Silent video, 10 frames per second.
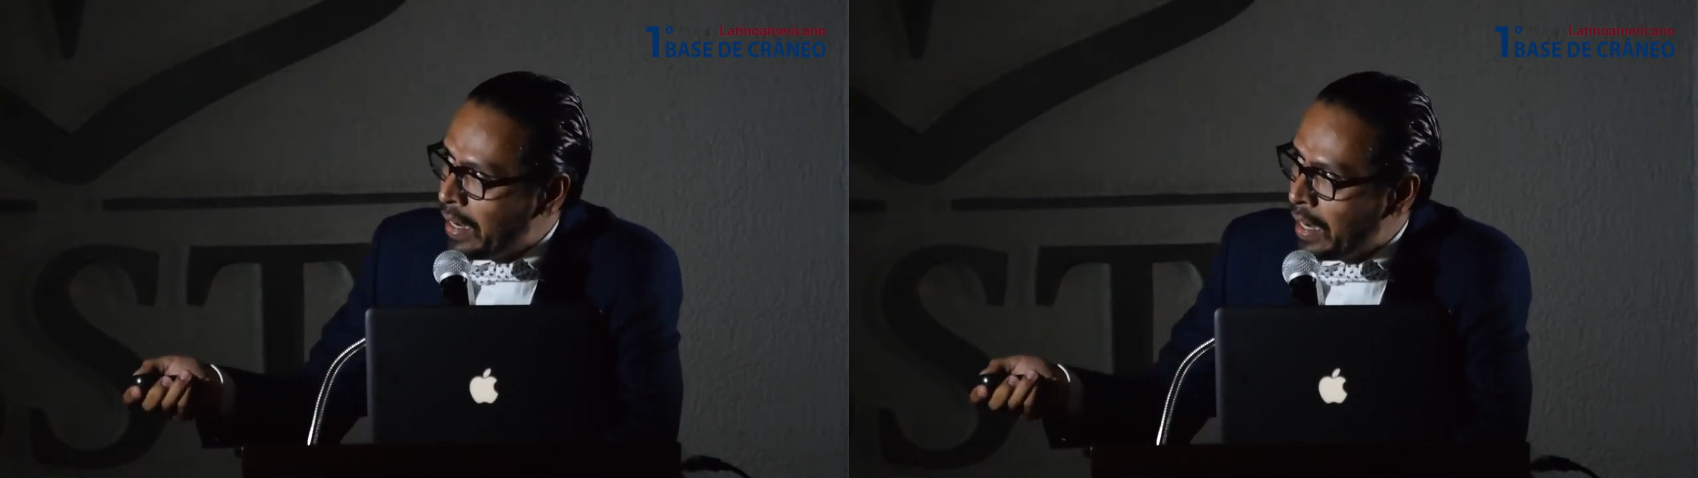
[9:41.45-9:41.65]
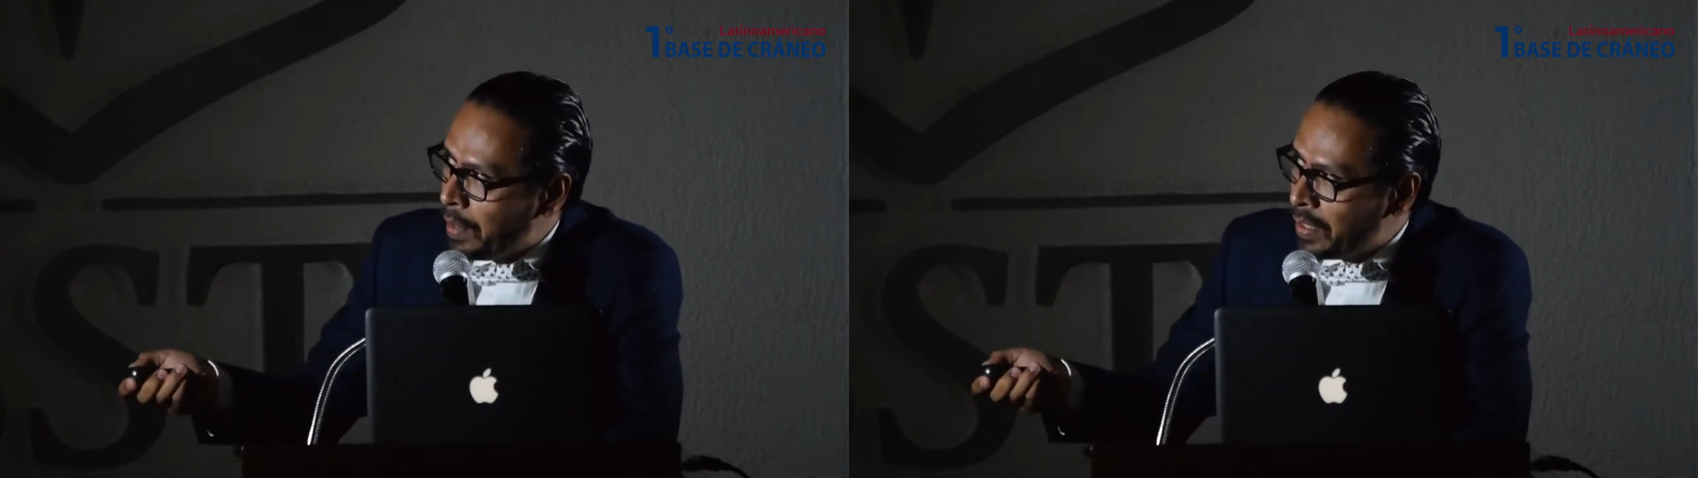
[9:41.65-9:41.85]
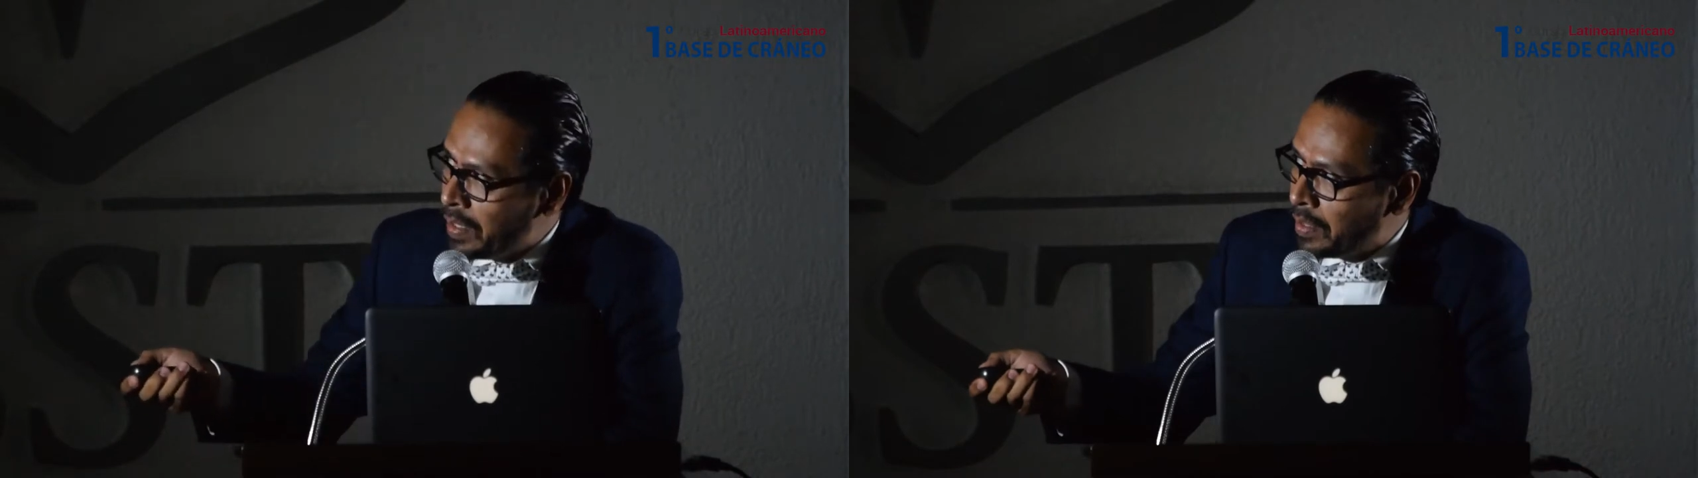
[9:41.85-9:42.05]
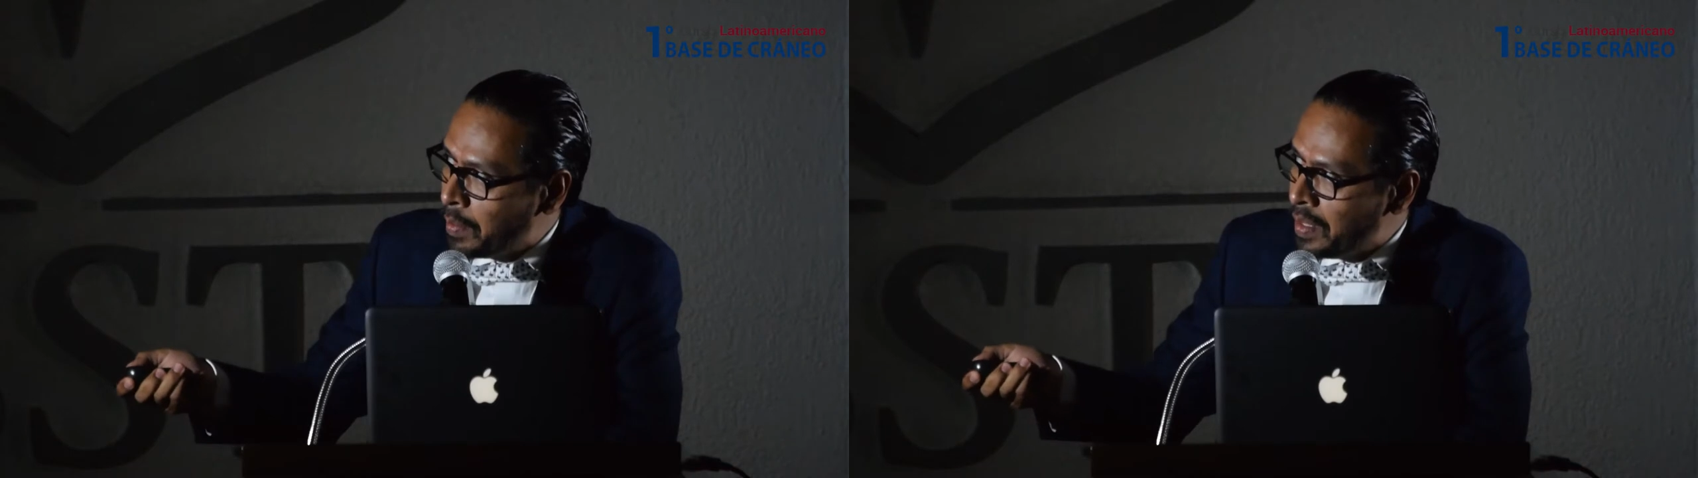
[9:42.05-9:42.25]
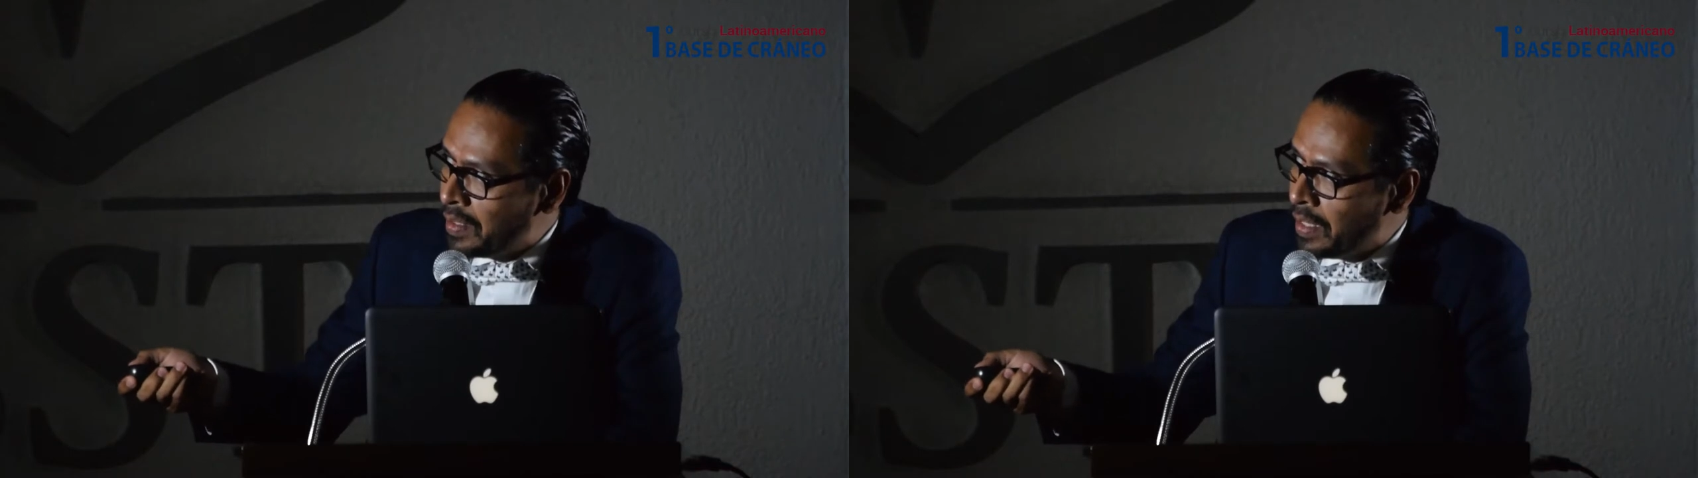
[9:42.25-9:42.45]

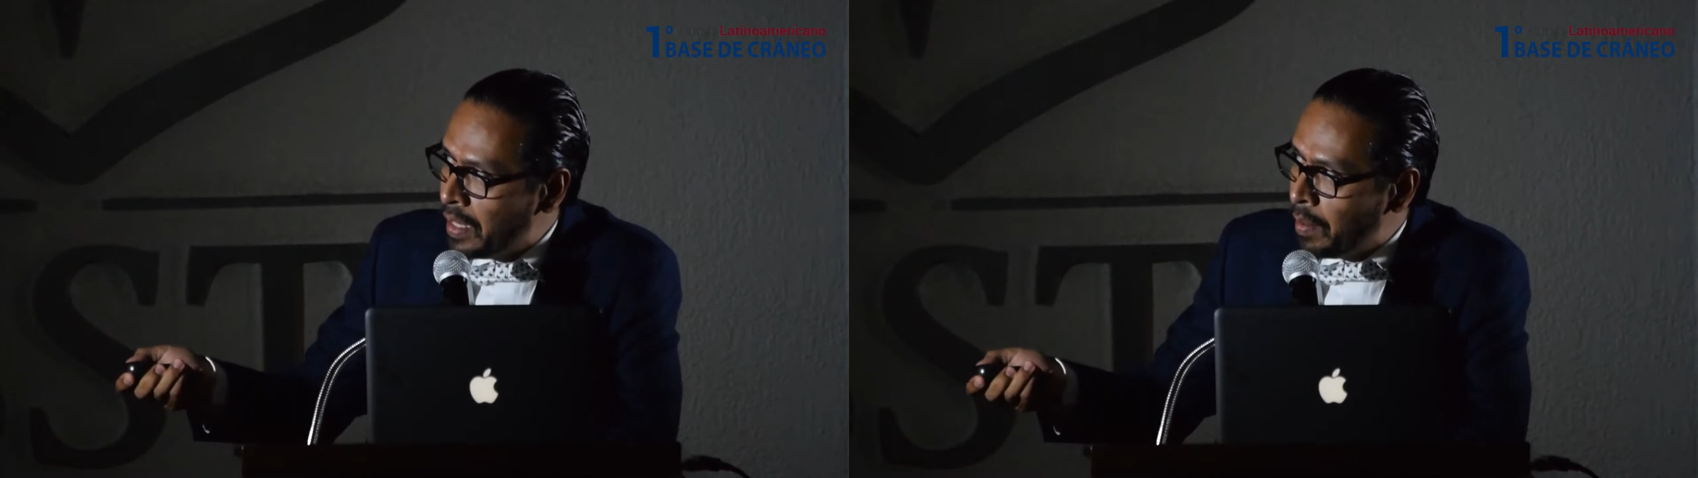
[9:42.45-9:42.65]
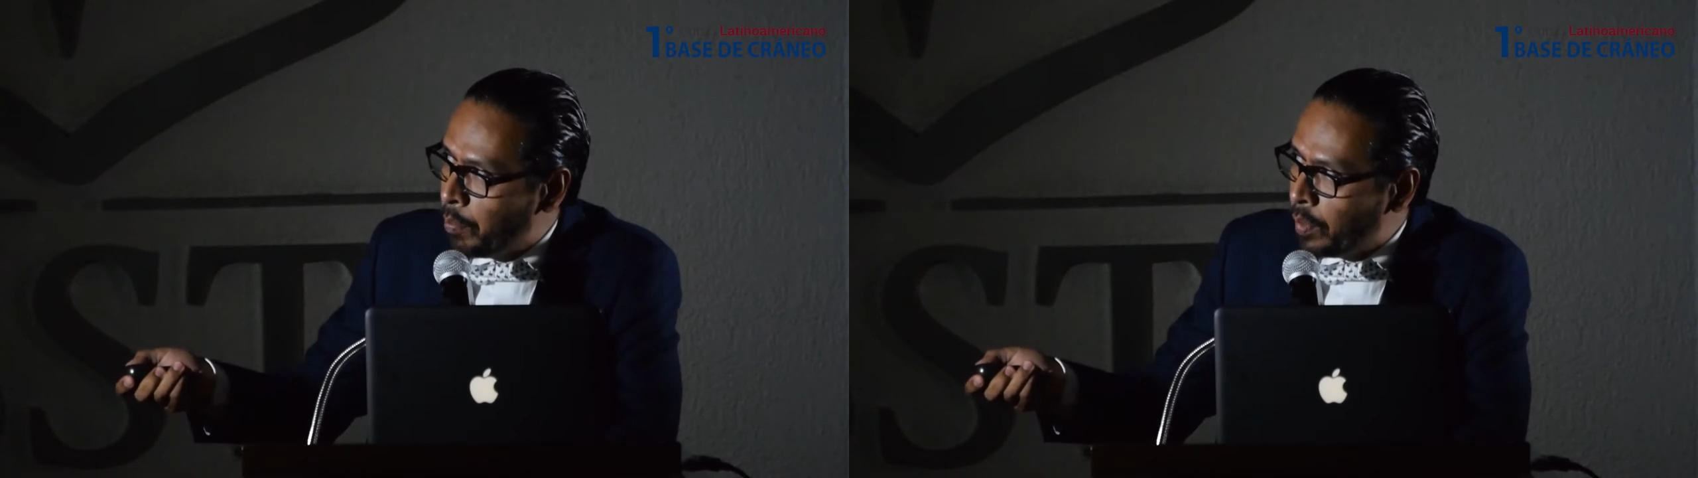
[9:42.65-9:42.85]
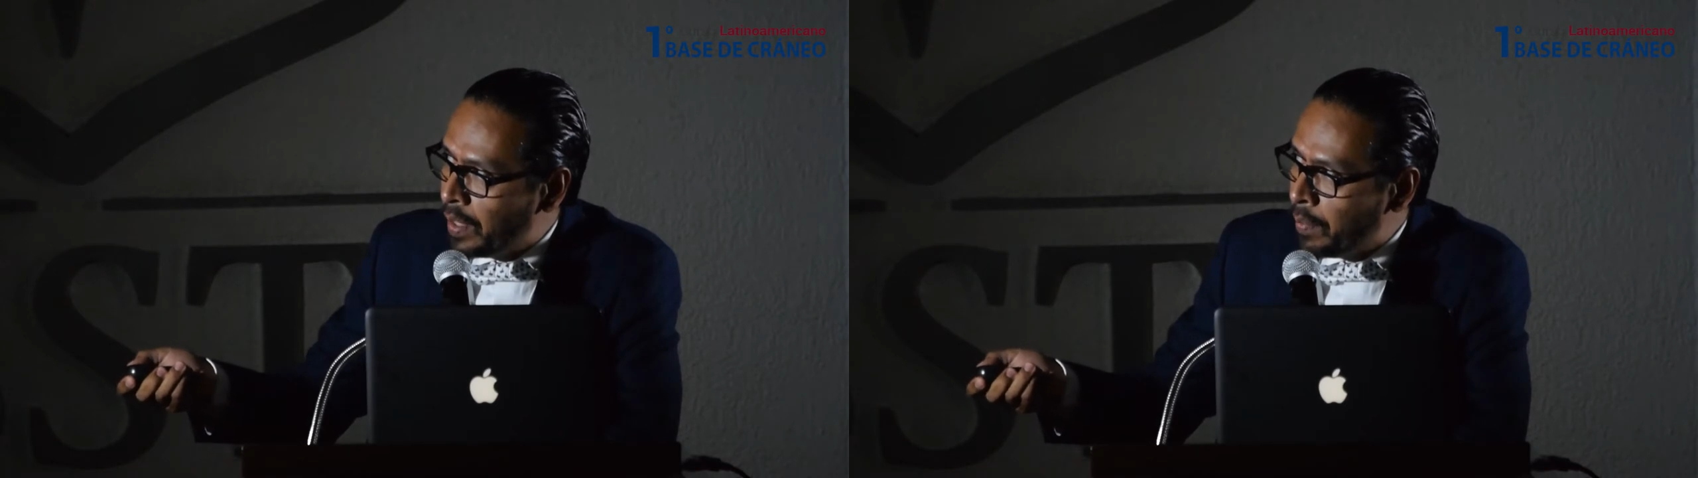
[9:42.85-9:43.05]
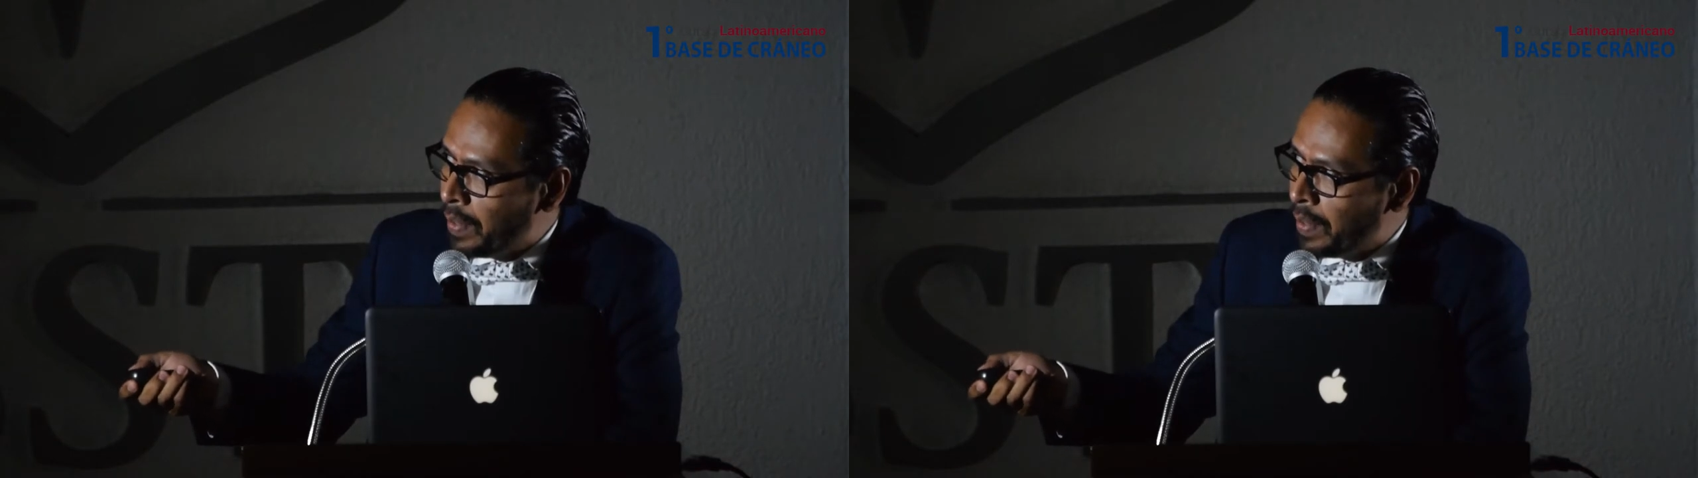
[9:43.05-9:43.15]
evidentemente poder